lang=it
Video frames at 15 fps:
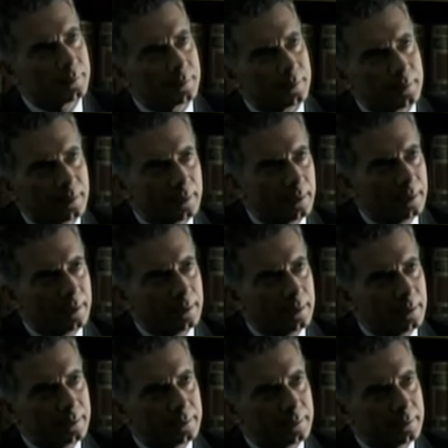Paolo
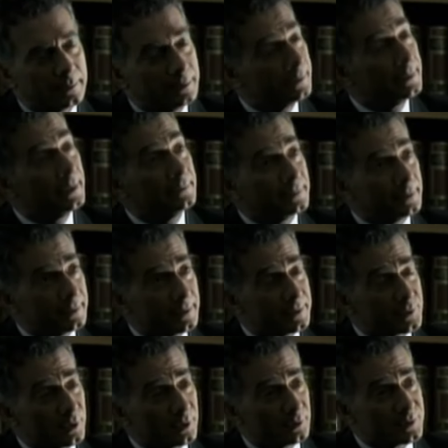Limiti e molti altri
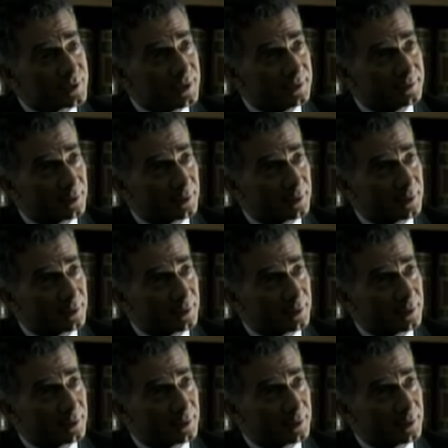ancora.